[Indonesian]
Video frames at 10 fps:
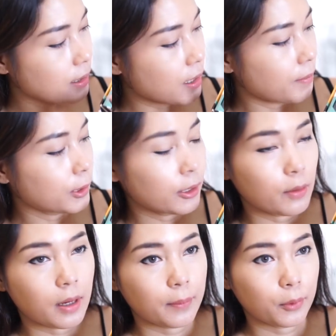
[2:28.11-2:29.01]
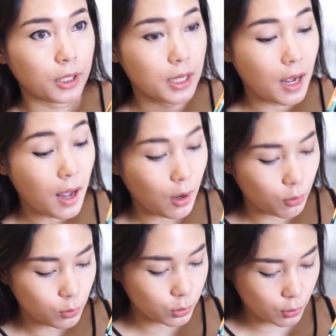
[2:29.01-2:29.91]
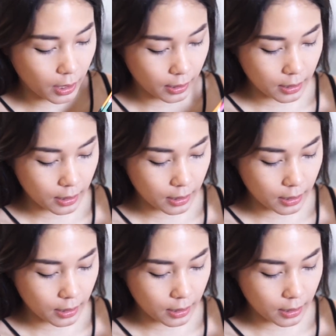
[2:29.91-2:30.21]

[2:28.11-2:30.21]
dan kebetulan ada warna putih yang aku butuhkan.